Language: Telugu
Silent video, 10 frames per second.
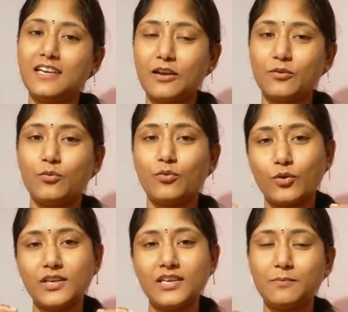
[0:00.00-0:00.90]
నాకు
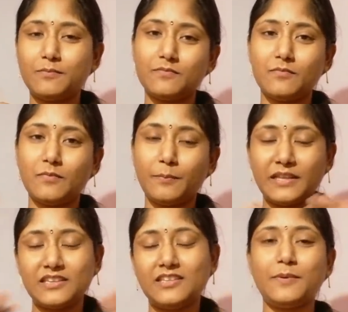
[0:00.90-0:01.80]
కొన్ని
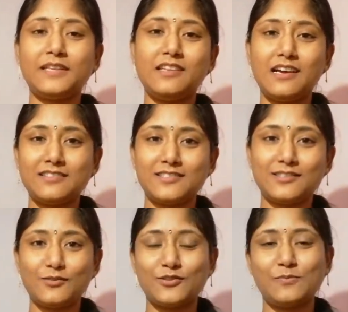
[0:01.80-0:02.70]
పెద్ద పెద్ద ఆన్సర్స్
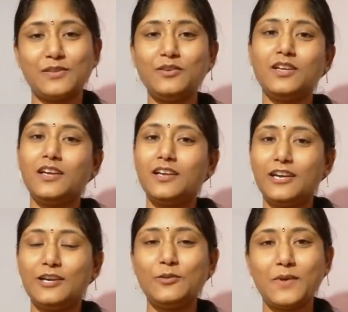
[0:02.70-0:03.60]
అవసరం లేదు
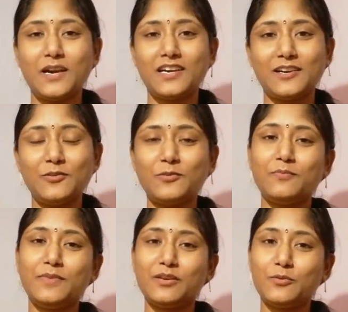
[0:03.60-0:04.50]
రెండు మాటల్లో
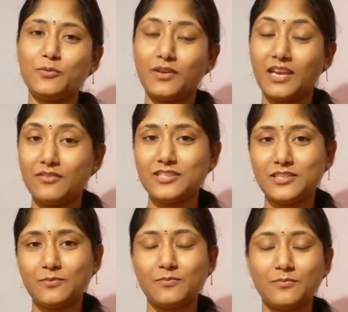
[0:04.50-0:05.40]
మీకు ఏ విషయం